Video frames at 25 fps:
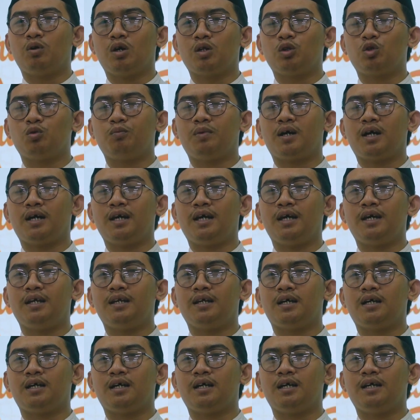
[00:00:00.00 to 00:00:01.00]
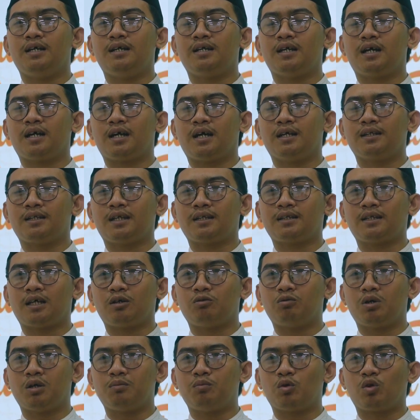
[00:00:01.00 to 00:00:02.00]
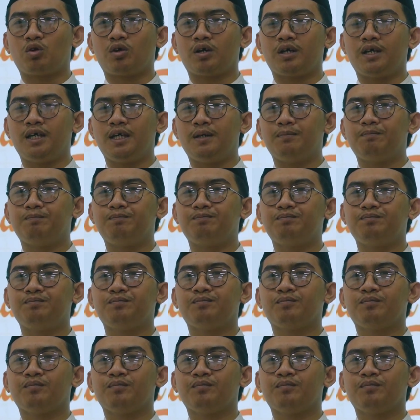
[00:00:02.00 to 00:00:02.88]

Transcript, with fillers: wa tub alaina innaka antat tawwabur rahim.